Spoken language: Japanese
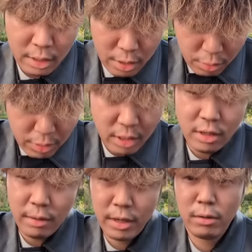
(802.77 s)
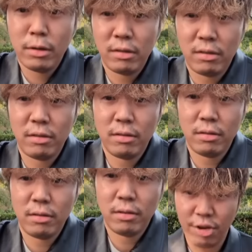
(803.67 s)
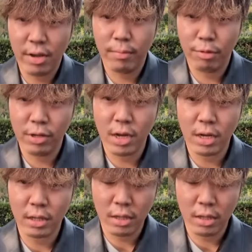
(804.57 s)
ようやくやめれますそして僕が買っ